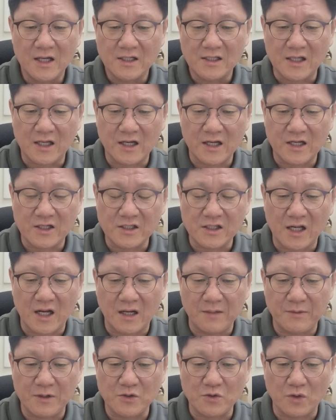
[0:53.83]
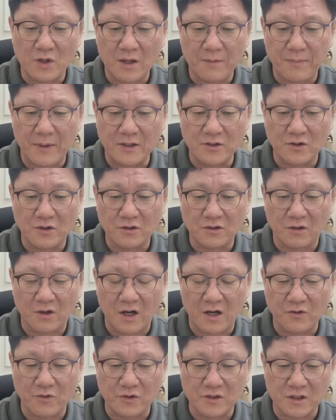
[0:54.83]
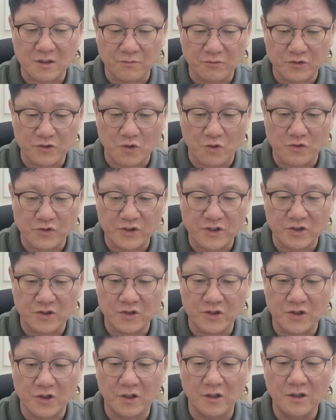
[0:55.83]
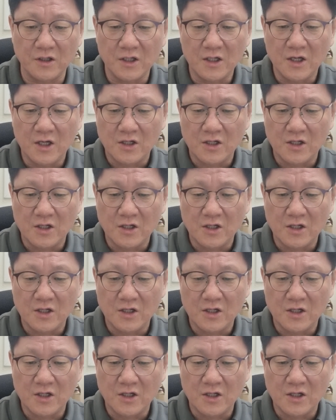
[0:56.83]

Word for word: 살아계신 하나님의 손에 빠져 들어가는 것이 무서울지는저